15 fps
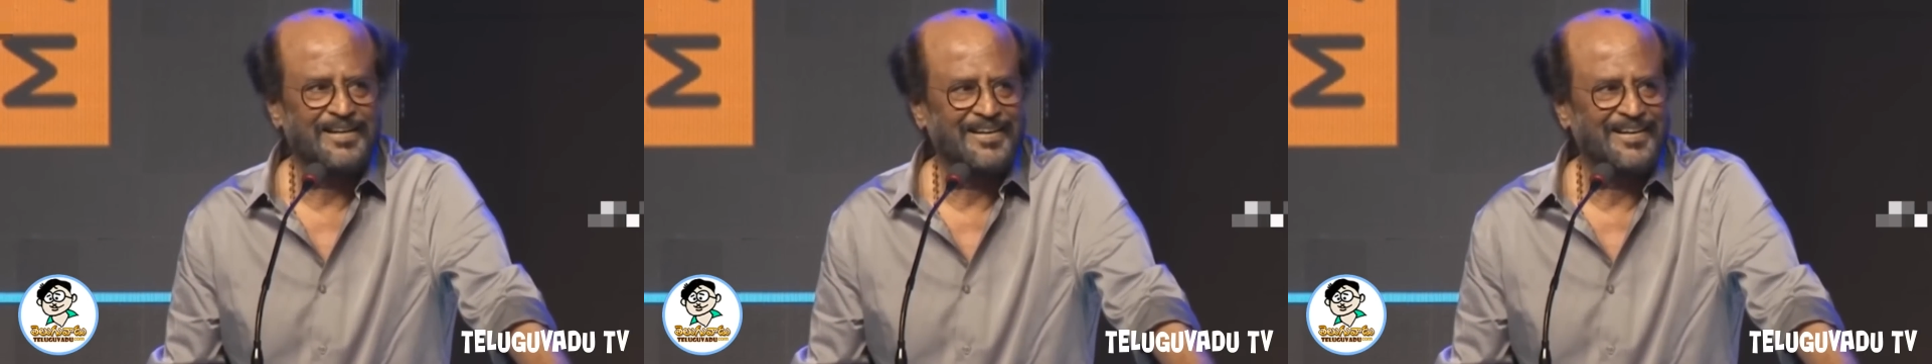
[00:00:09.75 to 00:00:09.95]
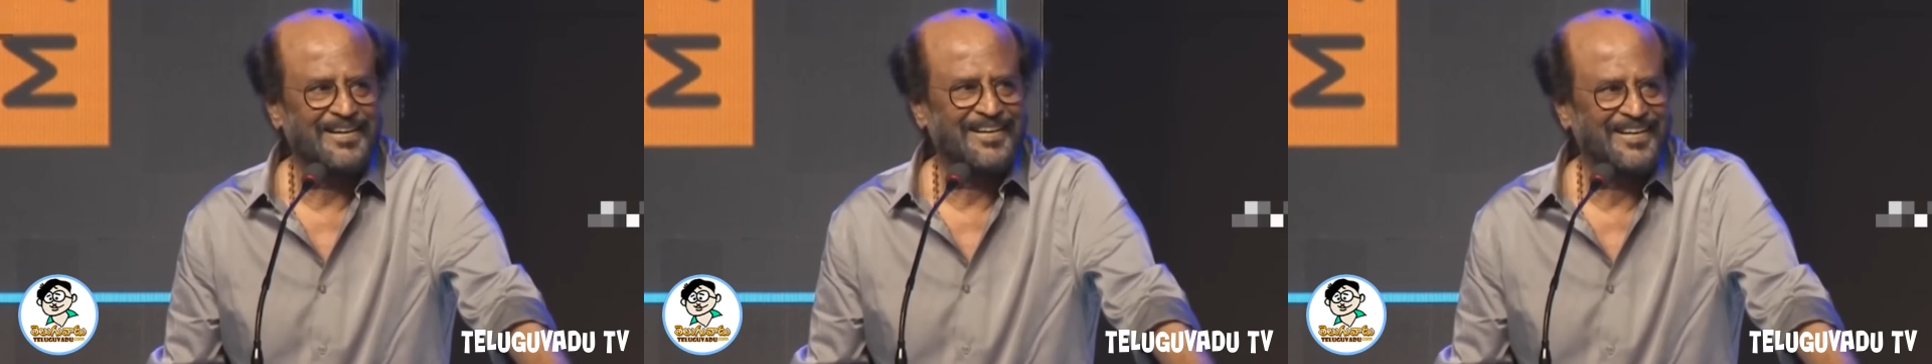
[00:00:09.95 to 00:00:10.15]

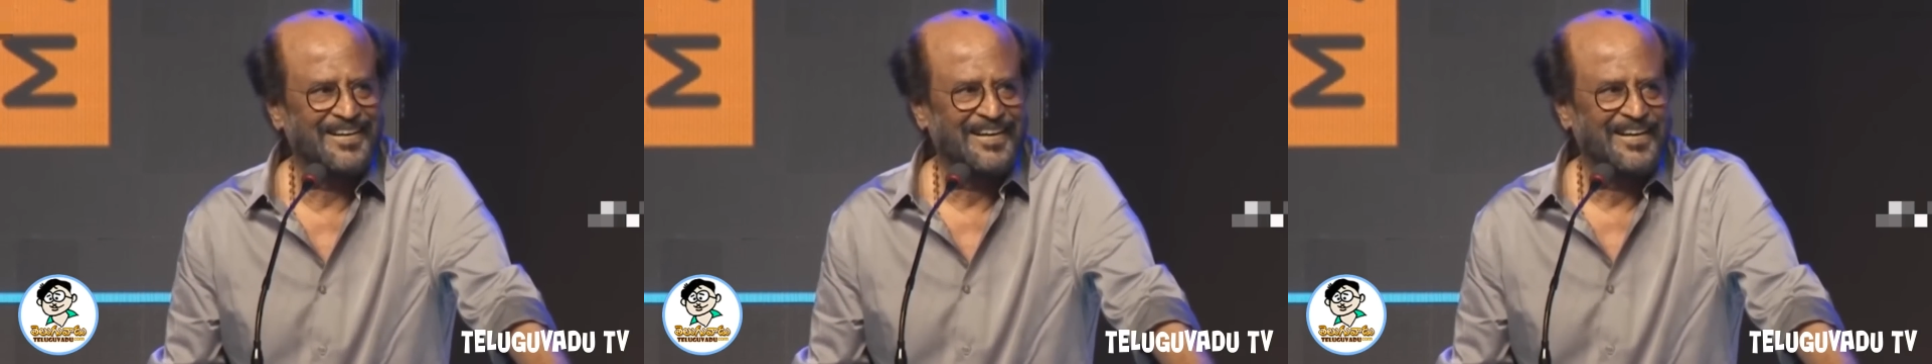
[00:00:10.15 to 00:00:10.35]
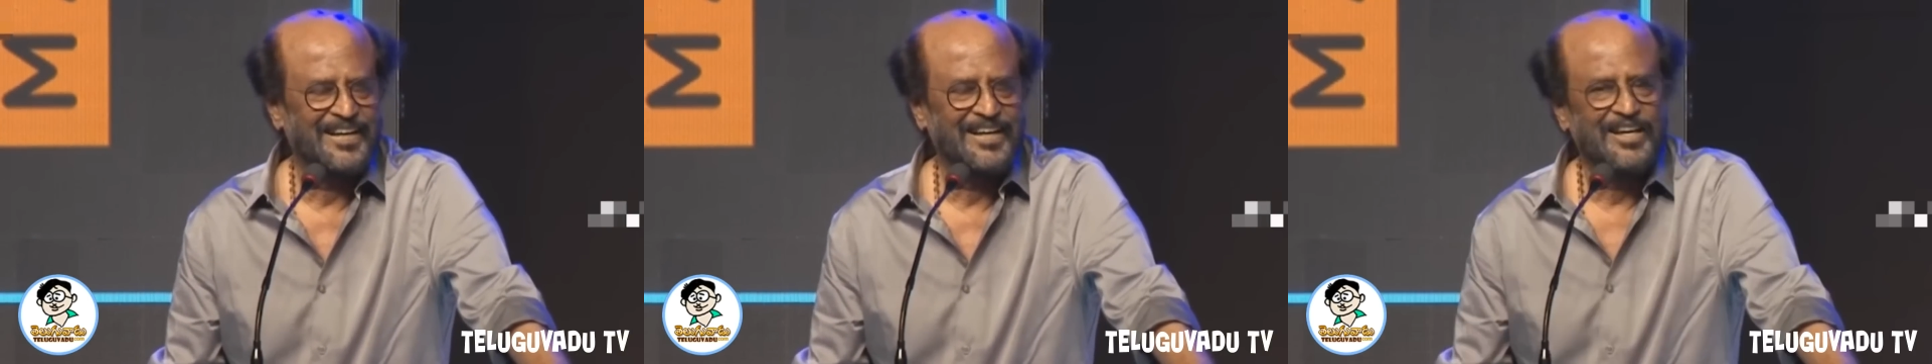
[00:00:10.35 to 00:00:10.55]
ఒకే
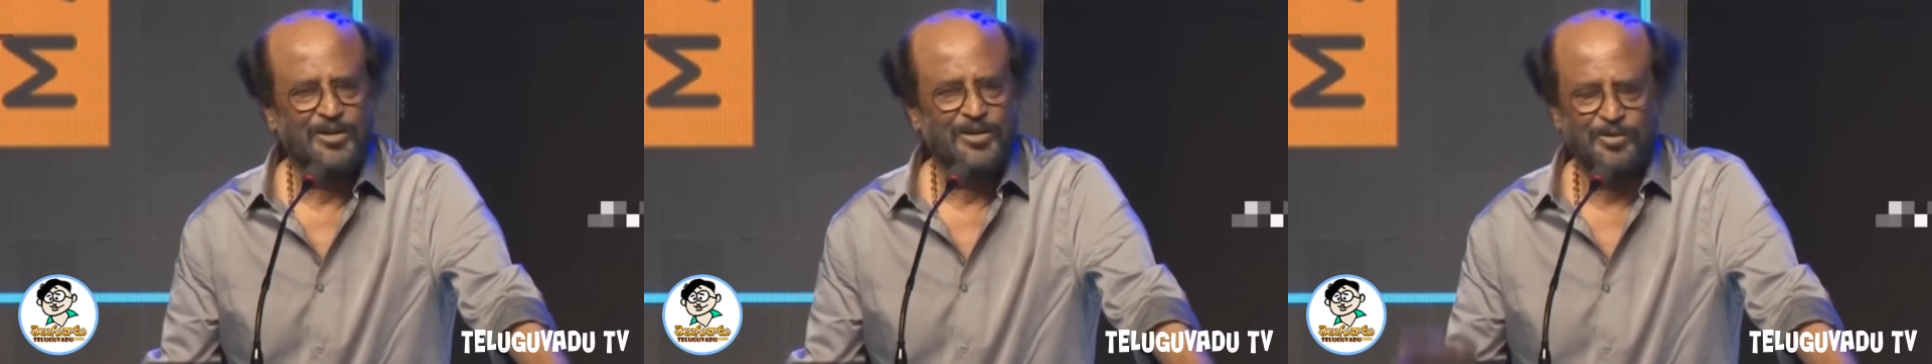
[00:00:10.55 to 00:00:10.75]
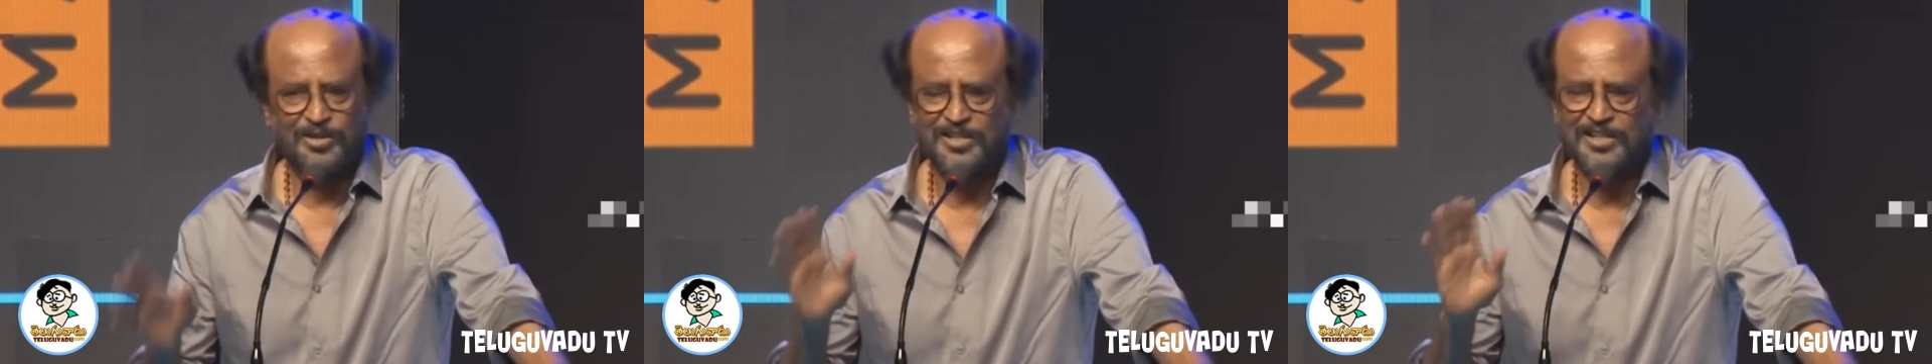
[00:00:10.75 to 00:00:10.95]

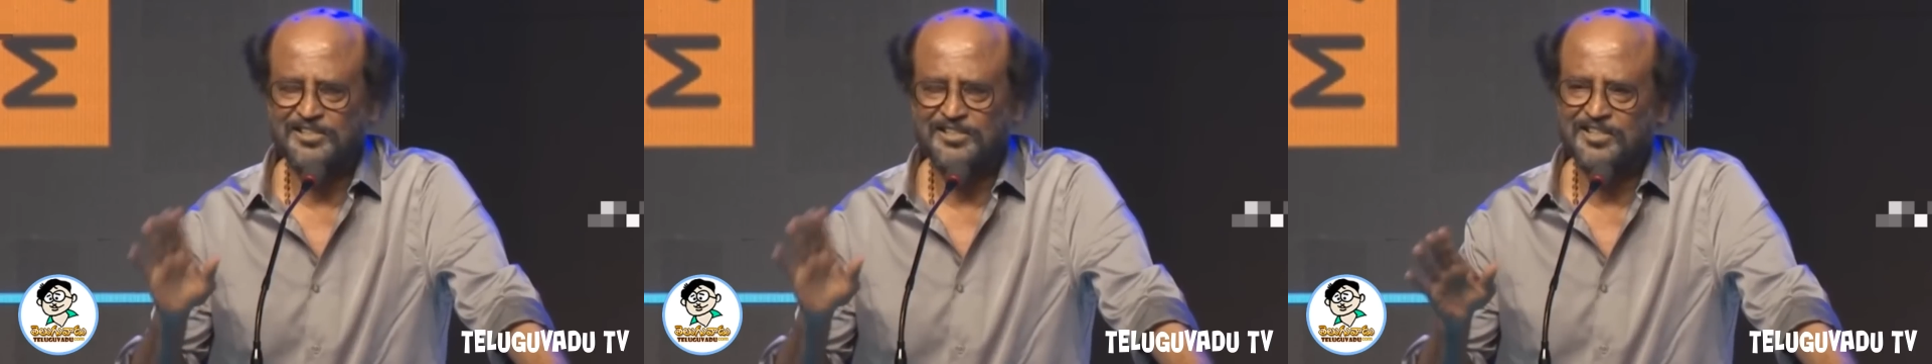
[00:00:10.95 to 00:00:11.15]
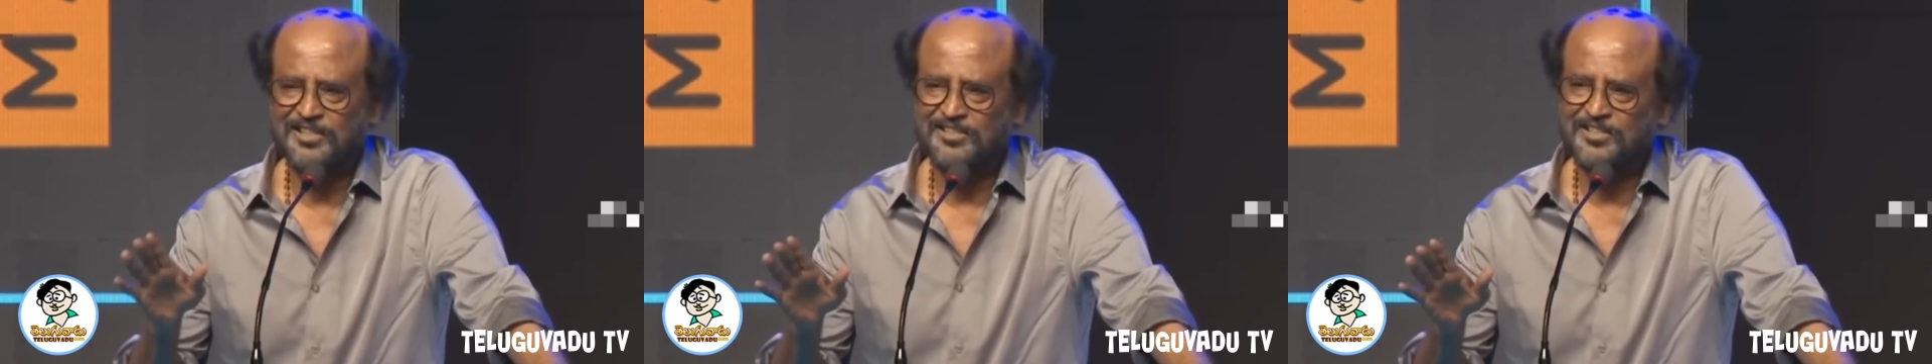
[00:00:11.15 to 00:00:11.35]
రజనీకాంత్ ఒకే
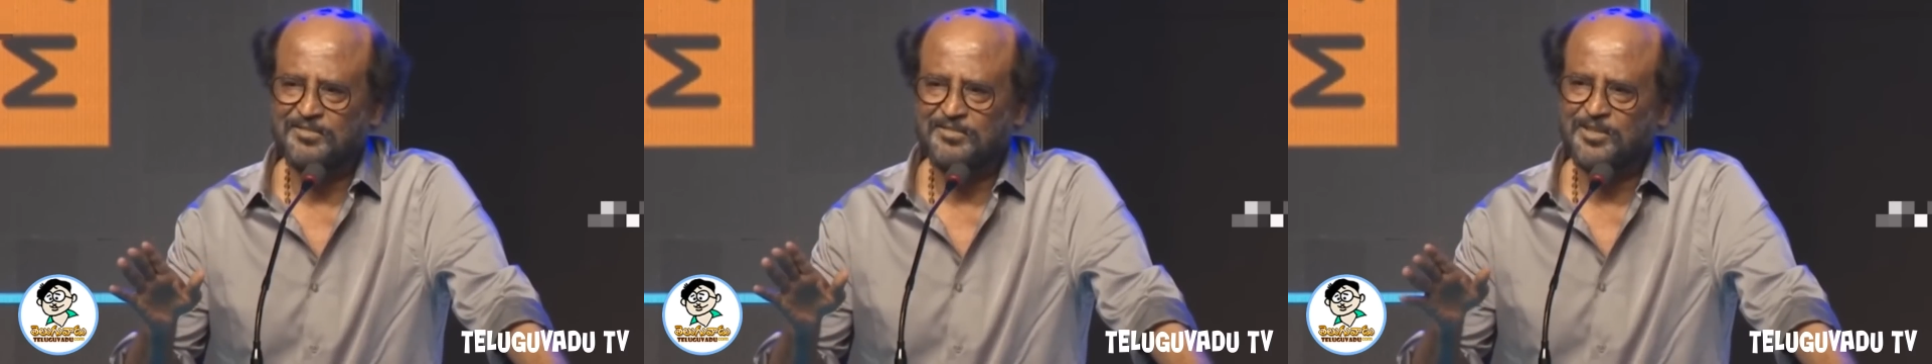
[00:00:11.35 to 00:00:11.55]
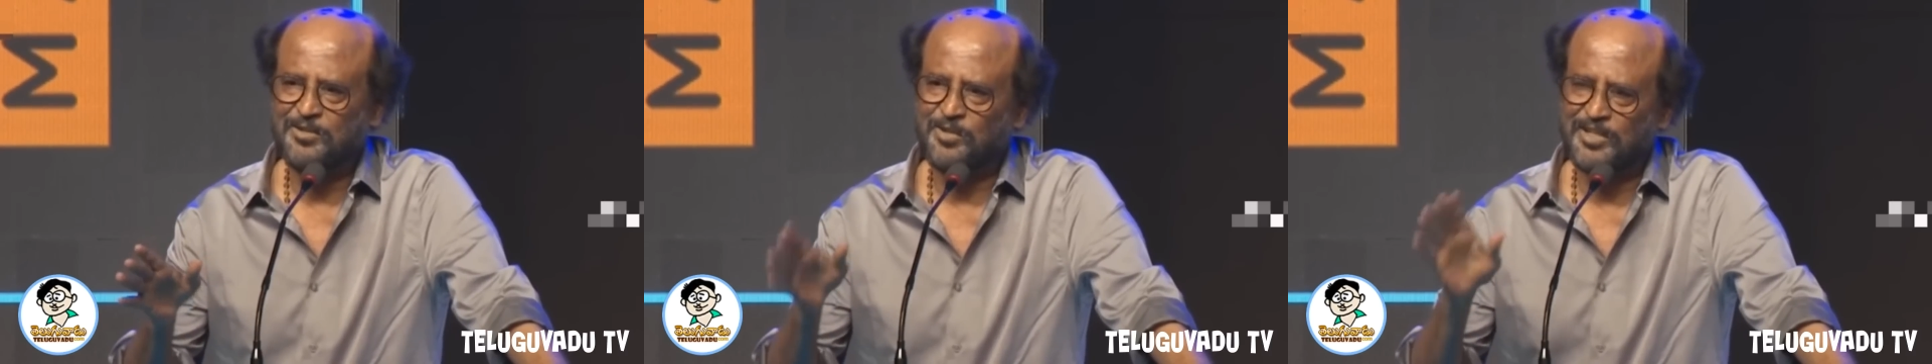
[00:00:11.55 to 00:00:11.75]
చిరంజీవి
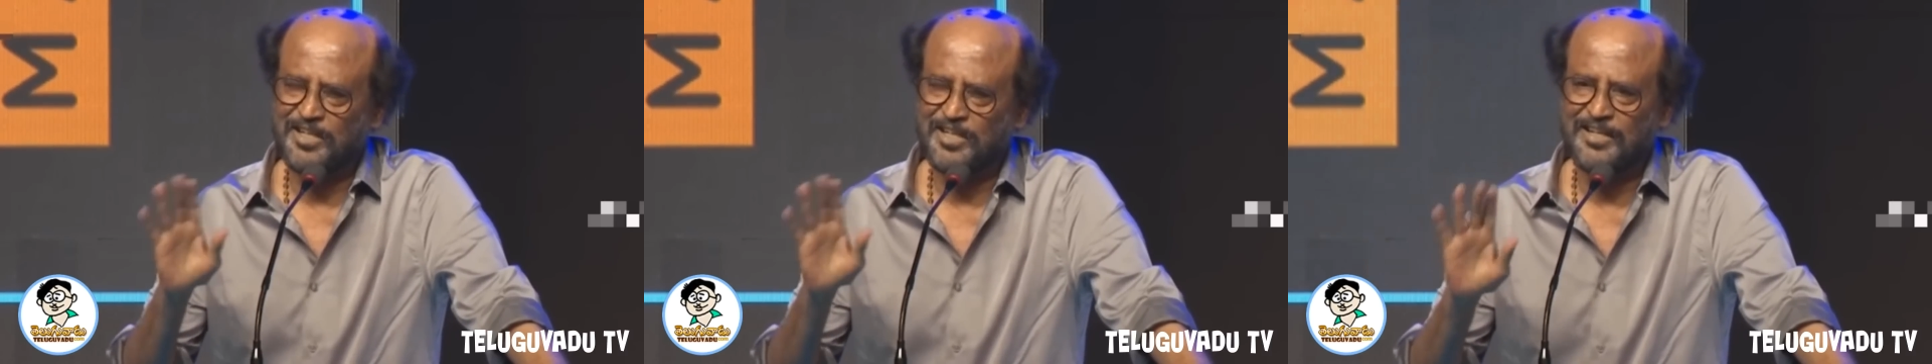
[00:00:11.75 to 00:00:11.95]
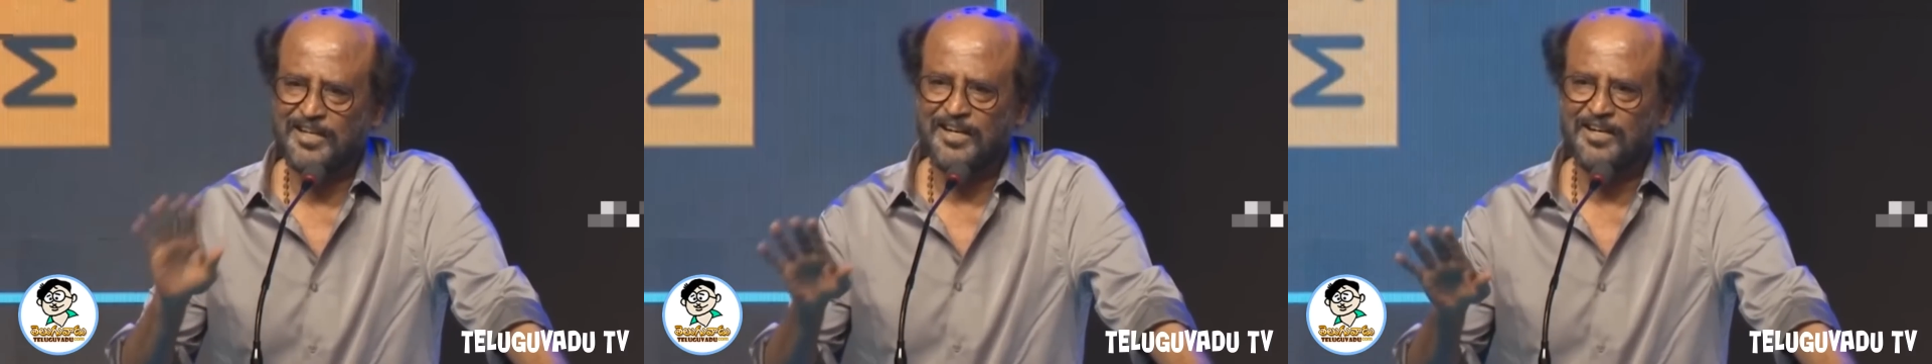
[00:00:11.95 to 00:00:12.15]
ఒకే
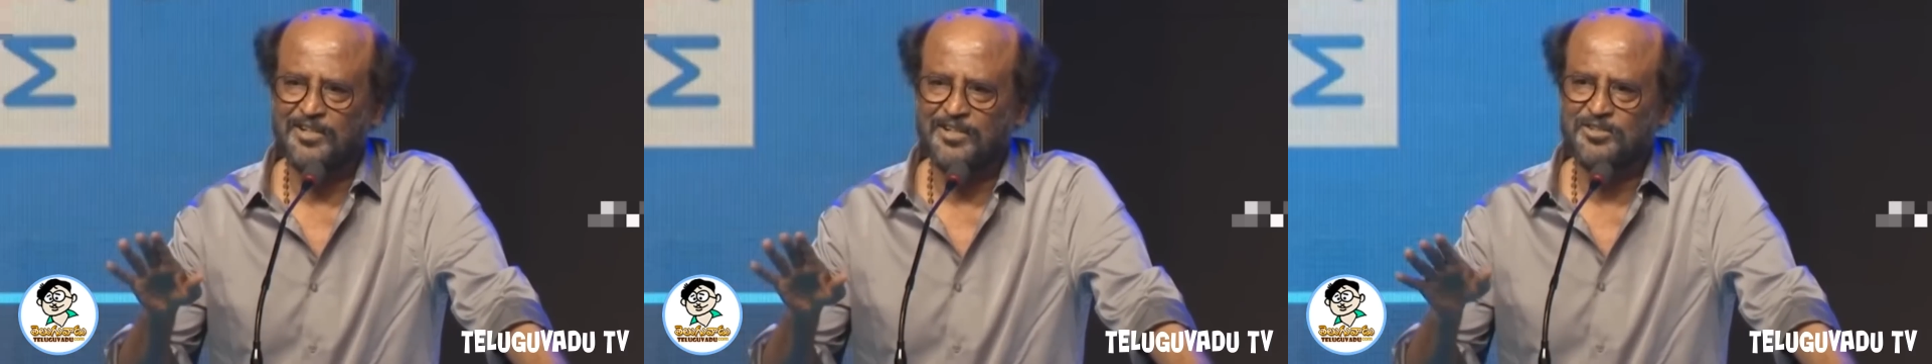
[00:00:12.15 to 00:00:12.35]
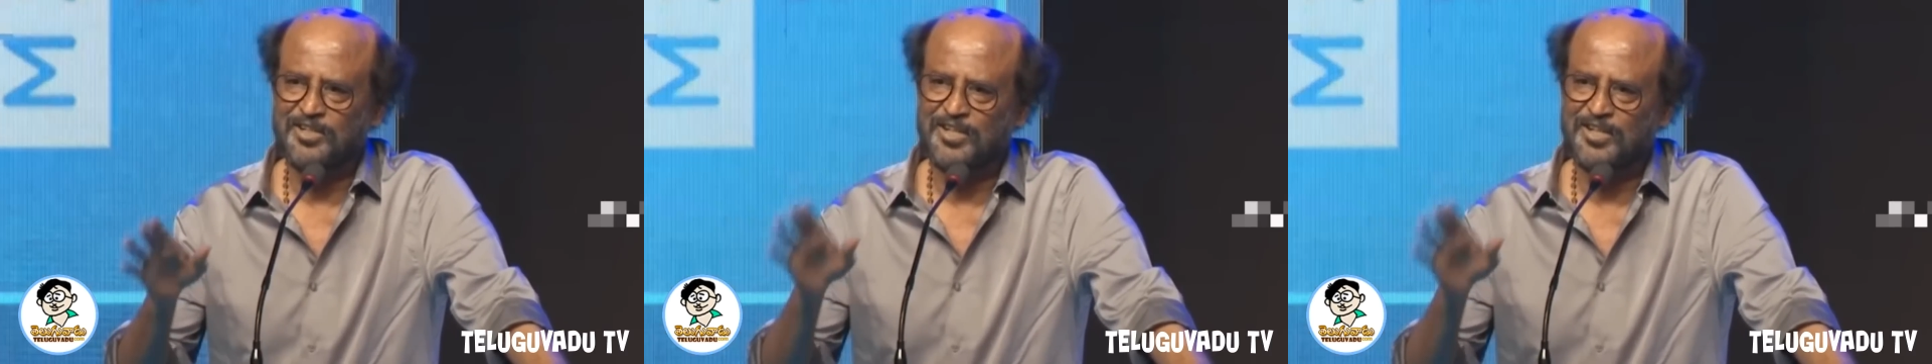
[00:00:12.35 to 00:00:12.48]
నాగార్జున